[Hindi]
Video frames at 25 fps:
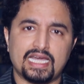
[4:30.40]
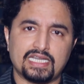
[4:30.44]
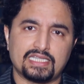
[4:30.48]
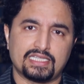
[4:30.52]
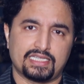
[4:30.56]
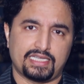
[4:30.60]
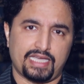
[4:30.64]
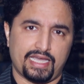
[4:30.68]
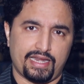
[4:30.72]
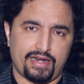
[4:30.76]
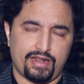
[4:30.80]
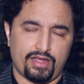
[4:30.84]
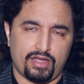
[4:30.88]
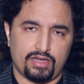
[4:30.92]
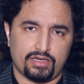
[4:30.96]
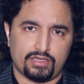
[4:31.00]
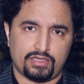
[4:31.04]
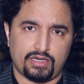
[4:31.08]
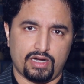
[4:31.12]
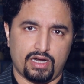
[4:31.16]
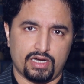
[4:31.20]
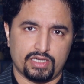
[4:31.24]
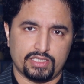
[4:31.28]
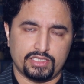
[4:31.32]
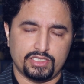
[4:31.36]
गर्द
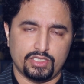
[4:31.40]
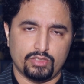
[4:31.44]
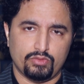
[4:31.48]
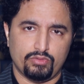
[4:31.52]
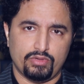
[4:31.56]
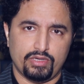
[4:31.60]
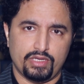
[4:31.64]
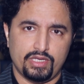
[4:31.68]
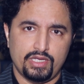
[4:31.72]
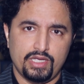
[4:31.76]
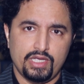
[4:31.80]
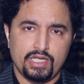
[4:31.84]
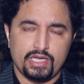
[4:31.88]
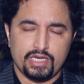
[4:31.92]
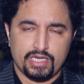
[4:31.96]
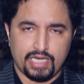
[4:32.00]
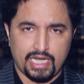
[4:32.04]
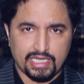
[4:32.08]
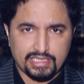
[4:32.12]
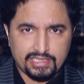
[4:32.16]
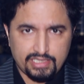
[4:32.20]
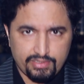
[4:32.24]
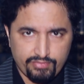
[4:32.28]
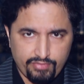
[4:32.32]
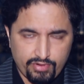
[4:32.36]
करार दिया हुआ है
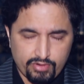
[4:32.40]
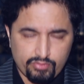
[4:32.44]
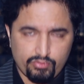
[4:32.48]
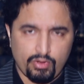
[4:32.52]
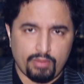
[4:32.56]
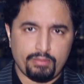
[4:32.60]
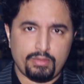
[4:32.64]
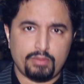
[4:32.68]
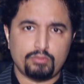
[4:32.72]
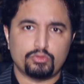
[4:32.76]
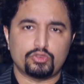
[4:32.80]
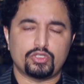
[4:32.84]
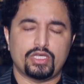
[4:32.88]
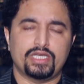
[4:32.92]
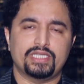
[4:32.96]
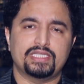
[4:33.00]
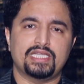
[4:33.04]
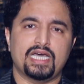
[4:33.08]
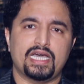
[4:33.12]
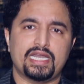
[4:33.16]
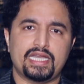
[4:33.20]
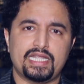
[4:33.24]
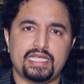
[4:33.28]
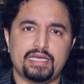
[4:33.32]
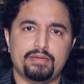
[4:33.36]
ना सिर्फ अकवा
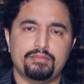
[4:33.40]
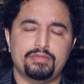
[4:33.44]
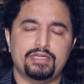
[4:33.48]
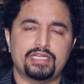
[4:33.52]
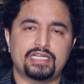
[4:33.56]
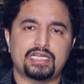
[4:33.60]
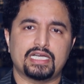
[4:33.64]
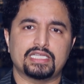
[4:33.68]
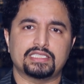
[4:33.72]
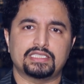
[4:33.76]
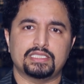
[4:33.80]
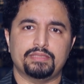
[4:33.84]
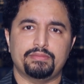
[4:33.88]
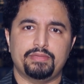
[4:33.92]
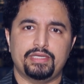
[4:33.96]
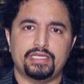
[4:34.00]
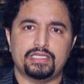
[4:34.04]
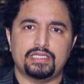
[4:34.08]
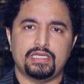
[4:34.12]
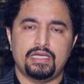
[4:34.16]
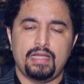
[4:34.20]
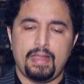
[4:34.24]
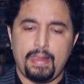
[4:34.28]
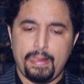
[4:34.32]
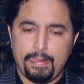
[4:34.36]
मुतहदा ने अमरीका
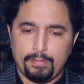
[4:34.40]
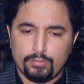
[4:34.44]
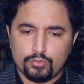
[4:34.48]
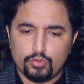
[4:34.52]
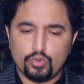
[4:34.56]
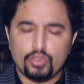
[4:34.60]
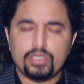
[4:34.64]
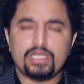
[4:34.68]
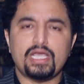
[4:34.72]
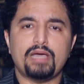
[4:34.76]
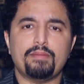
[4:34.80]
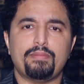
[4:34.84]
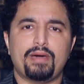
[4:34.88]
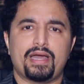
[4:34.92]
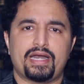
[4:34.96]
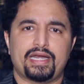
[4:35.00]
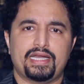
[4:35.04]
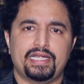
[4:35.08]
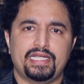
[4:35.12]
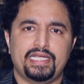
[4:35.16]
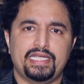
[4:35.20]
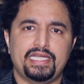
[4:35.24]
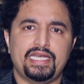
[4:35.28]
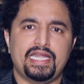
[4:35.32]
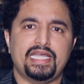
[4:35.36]
समेत दुनिया भर
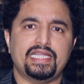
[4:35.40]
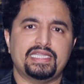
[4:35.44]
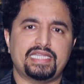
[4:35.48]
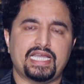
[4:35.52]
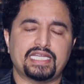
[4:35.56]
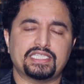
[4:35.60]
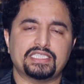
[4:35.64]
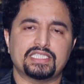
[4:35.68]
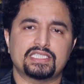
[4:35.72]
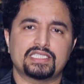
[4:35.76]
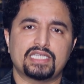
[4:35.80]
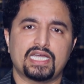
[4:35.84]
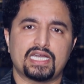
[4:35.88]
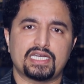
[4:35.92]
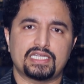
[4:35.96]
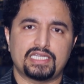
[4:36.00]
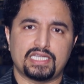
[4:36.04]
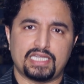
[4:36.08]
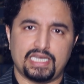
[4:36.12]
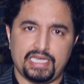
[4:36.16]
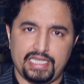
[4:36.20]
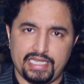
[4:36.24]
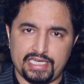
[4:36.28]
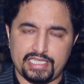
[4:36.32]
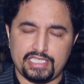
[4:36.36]
ने इन्हें दहशत गर्द
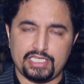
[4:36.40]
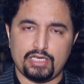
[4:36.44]
डिक्लेयर